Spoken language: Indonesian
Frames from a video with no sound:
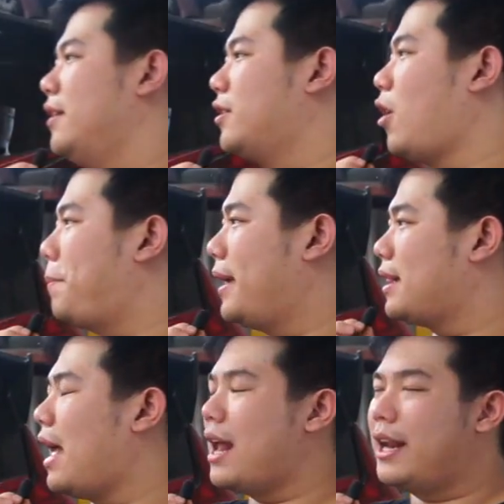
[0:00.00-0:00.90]
topik
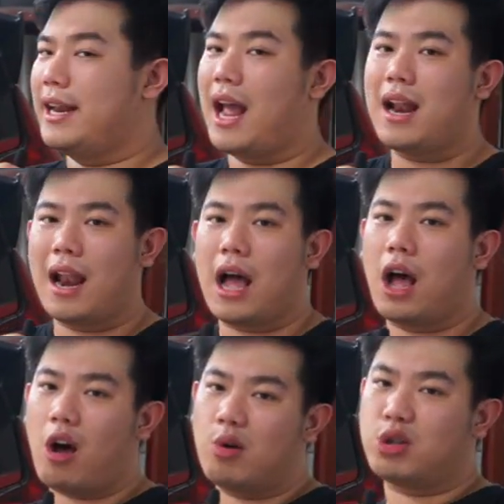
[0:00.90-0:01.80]
kita hari ini adalah
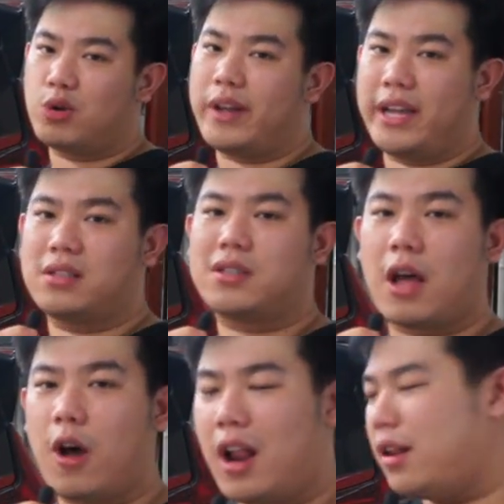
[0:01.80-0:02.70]
how to
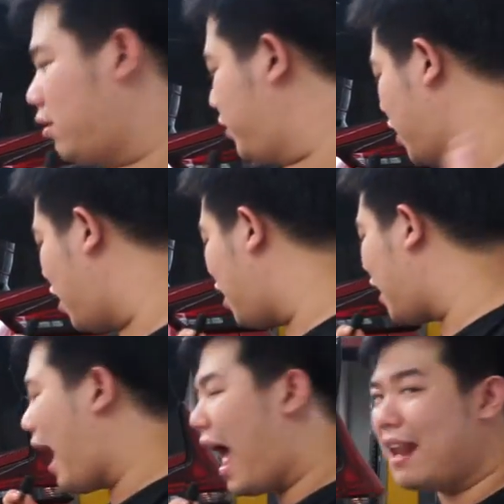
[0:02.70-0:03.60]
install your
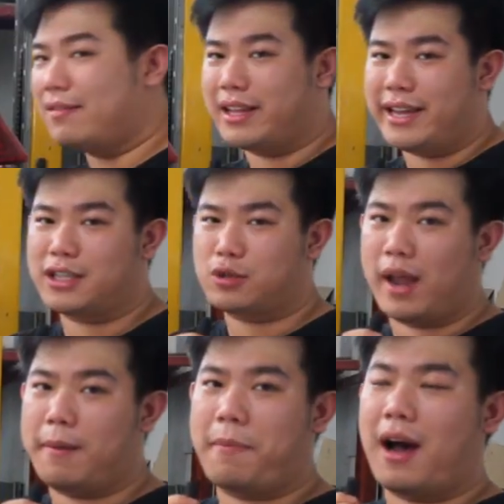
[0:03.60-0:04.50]
anti
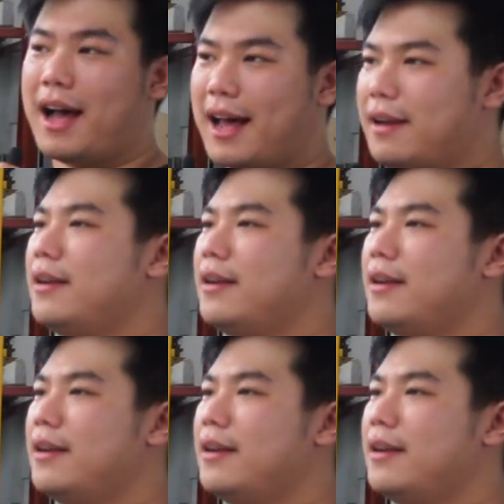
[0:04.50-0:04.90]
sway bar,